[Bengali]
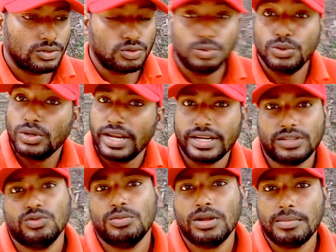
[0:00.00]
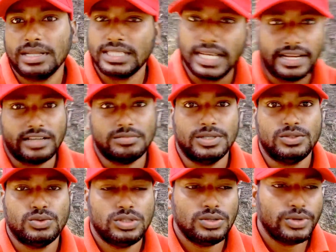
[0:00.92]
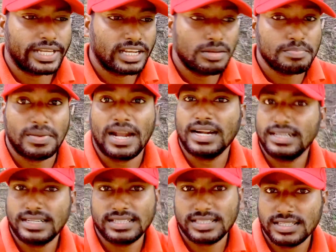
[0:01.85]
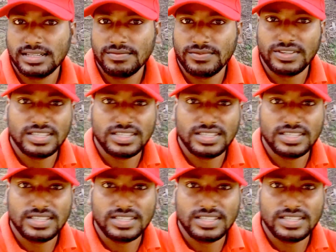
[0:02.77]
তো বন্ধুরা এটা তোমরা মাথায় রাখবে যদি ওইখানে প্লান্টেশন